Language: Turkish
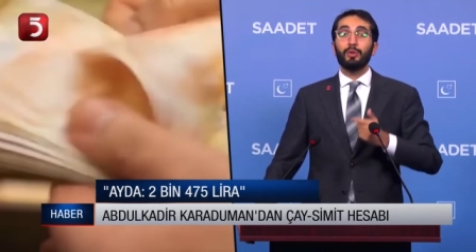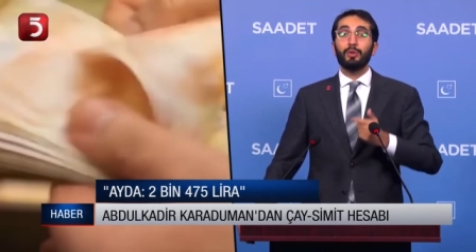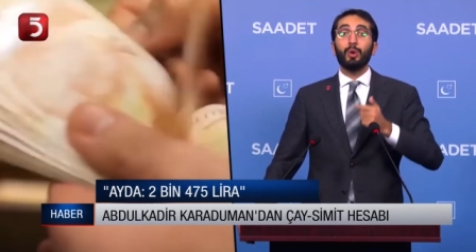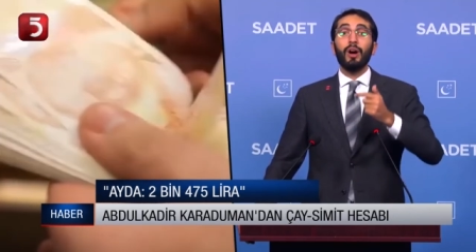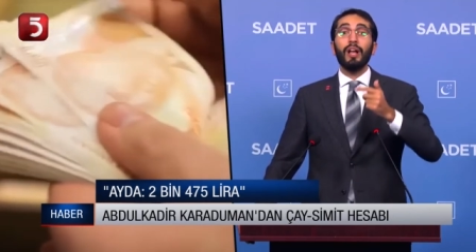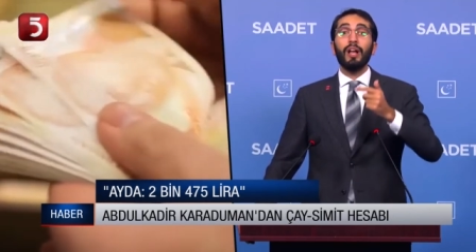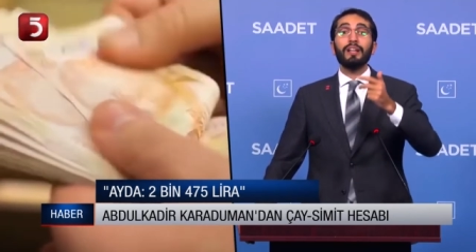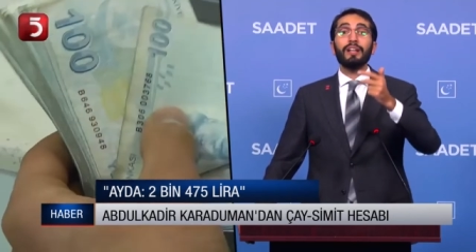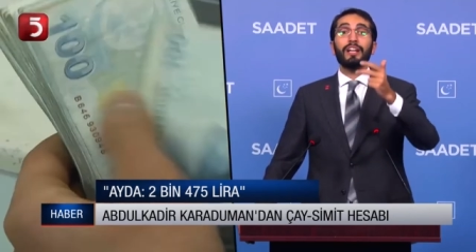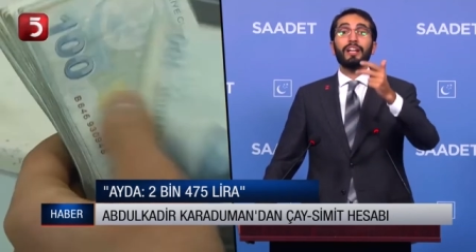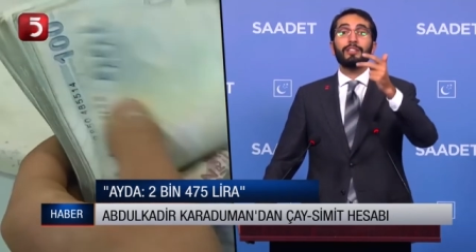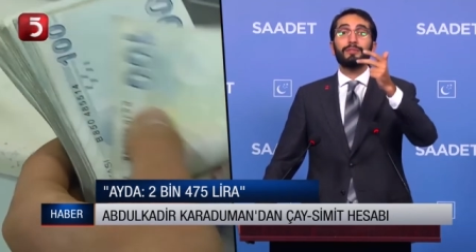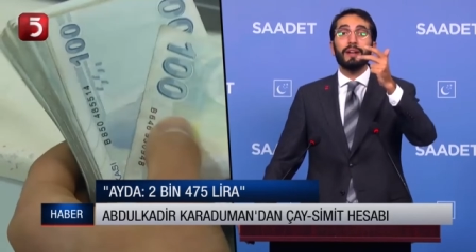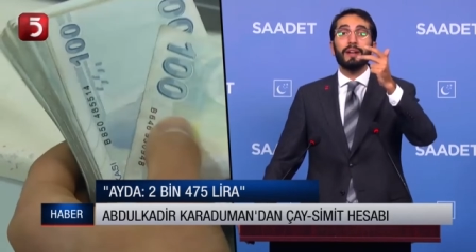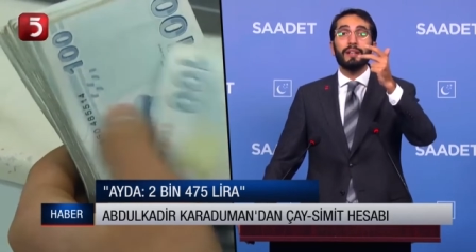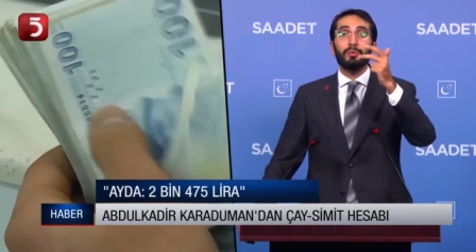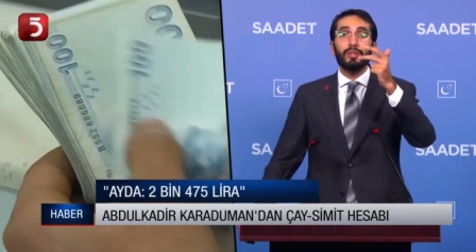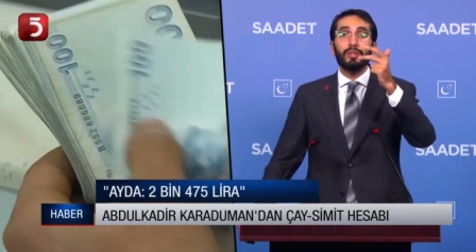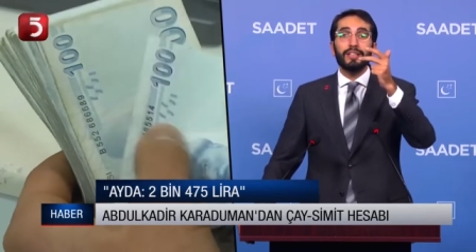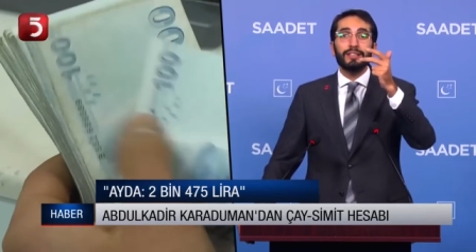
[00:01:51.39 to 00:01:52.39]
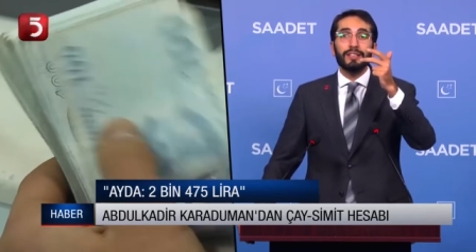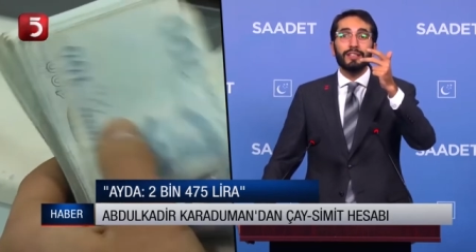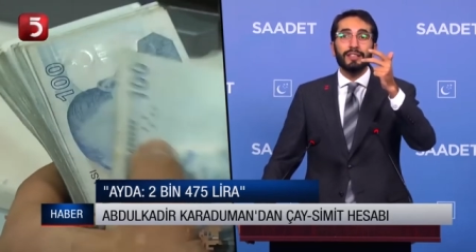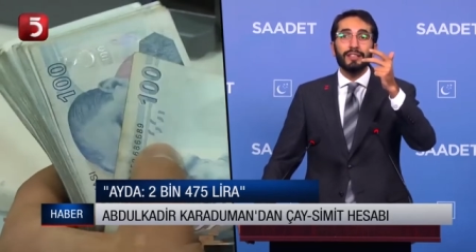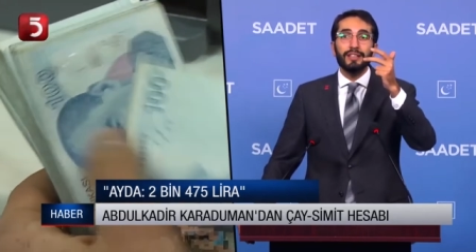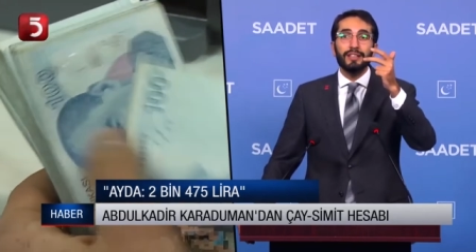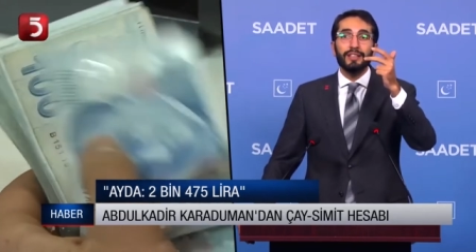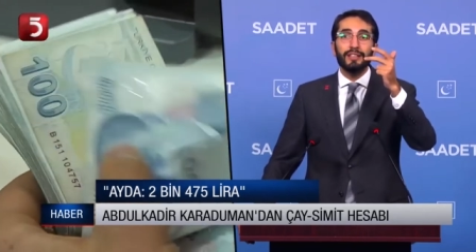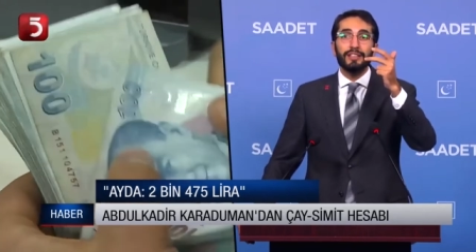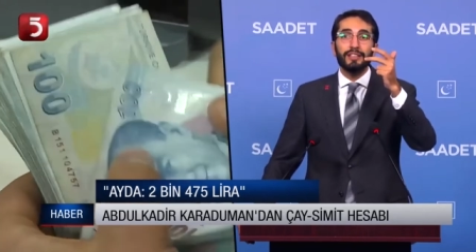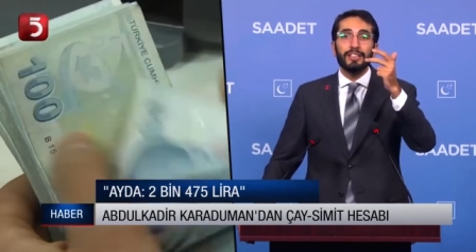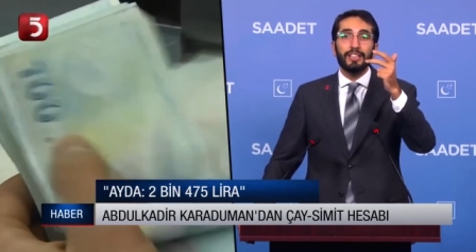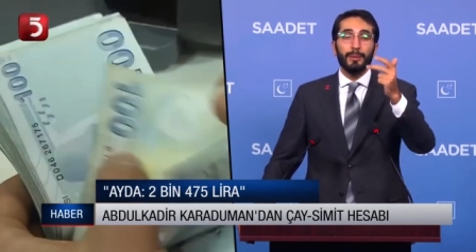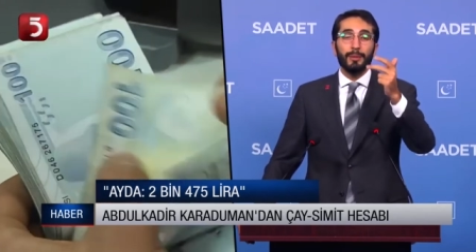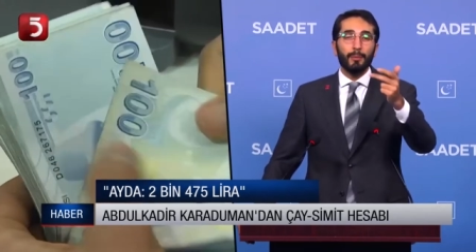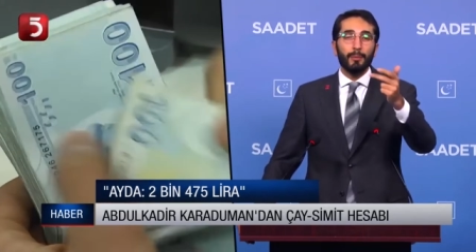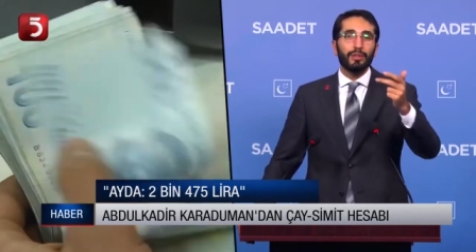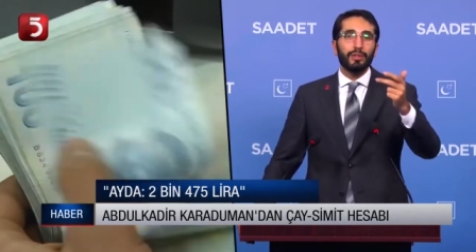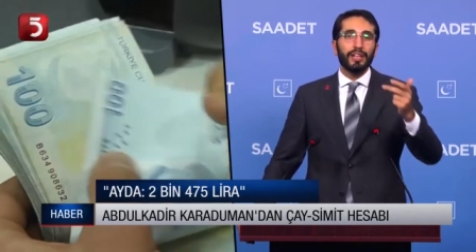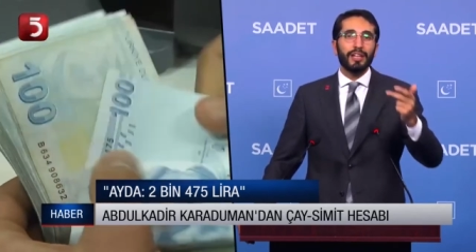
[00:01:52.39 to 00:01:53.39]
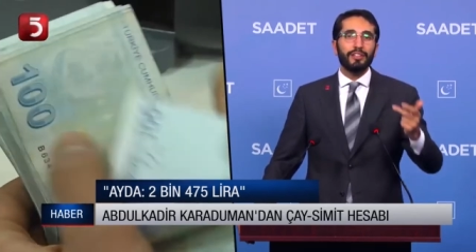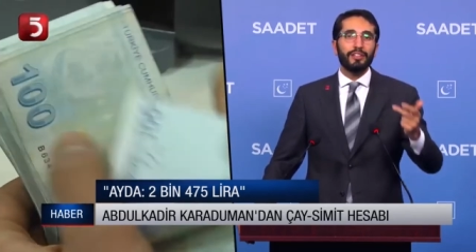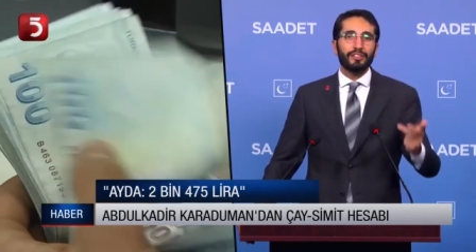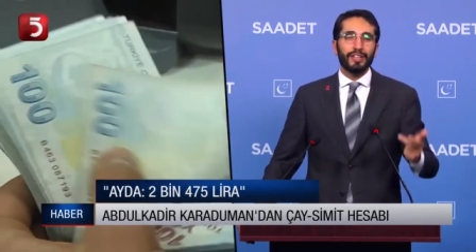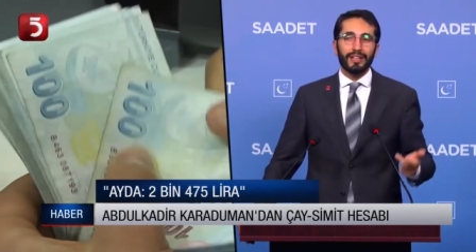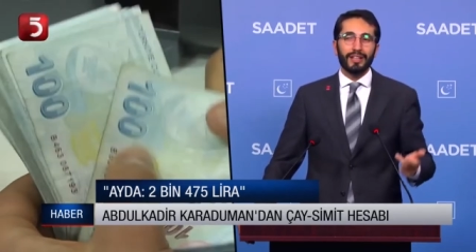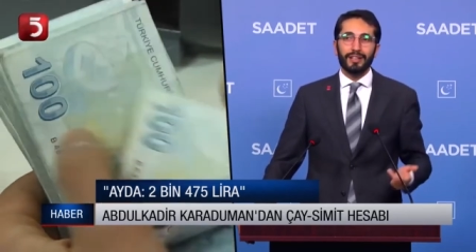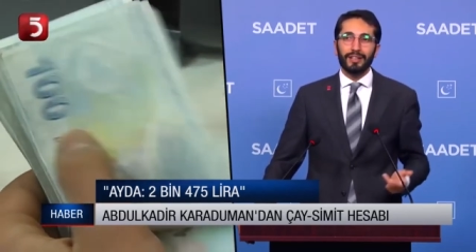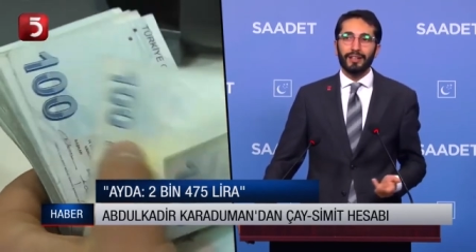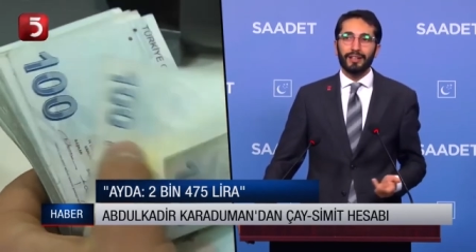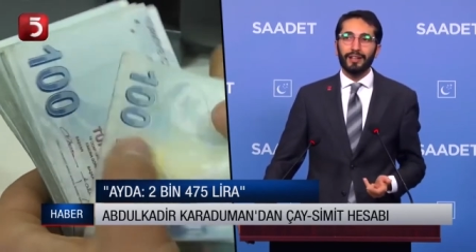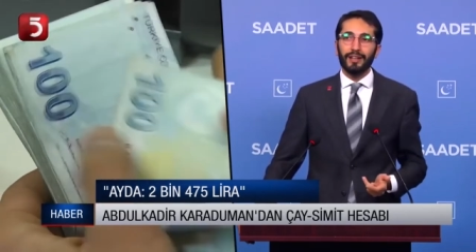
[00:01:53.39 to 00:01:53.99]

Doğalgaz faturasını kim ödeyecek?